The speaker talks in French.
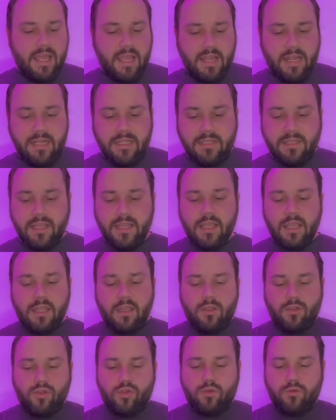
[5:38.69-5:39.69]
L'idée,
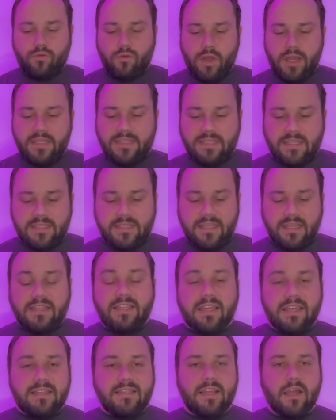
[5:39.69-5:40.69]
tu vois ici, c'est
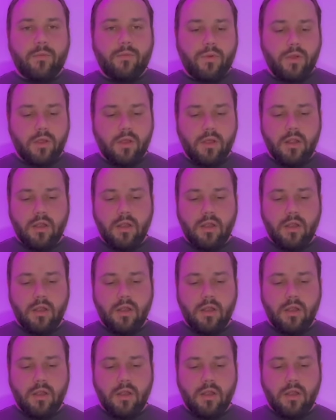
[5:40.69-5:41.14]
très simple.